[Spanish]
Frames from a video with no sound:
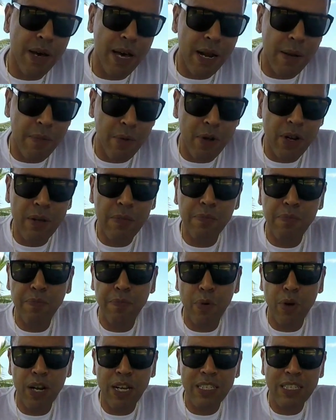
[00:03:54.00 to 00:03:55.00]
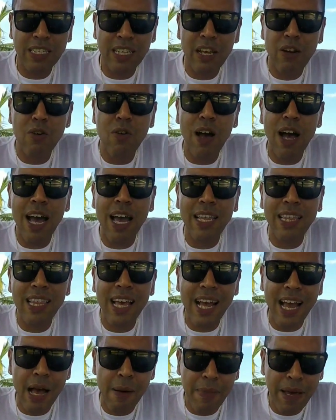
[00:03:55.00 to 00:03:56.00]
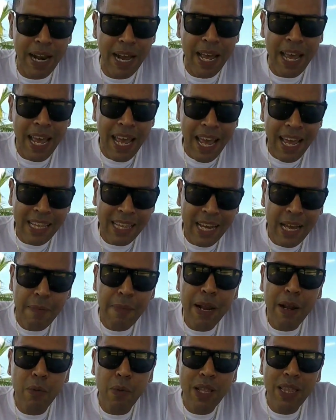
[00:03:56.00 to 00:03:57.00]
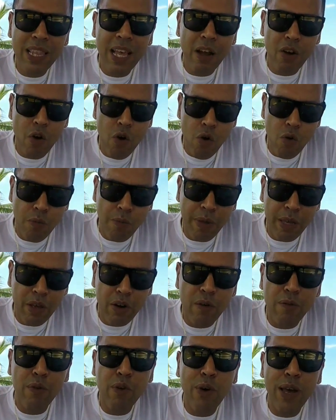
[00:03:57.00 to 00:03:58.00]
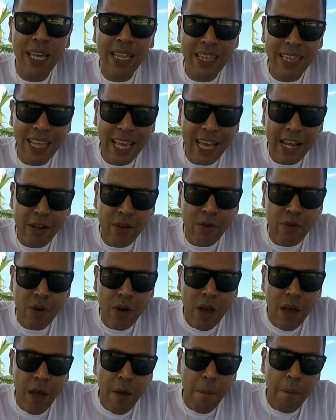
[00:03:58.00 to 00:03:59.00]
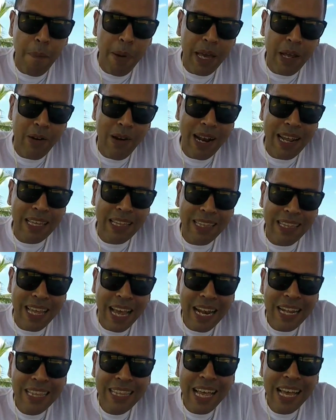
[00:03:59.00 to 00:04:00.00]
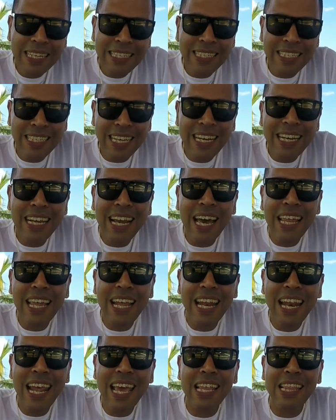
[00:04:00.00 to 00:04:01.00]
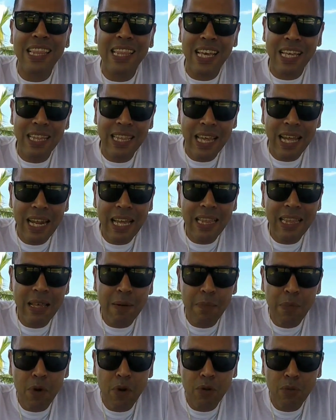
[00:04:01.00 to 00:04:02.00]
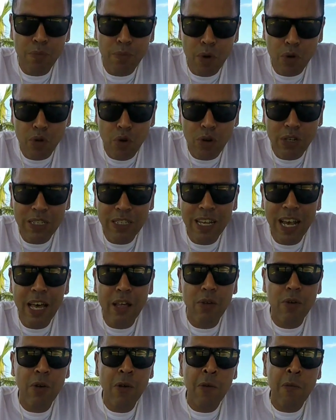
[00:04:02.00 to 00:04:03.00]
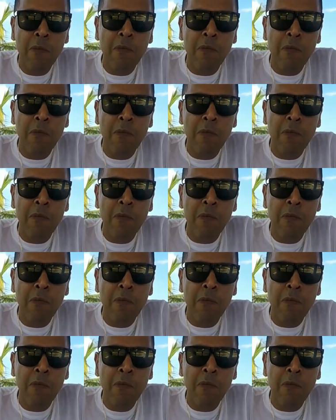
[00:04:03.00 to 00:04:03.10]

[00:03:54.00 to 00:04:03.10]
para poder ponérselo a esta cámara. Esta cámara cuenta con micrófonos estéreo, pero al estar tan cerca del lente, este lente es motorizado.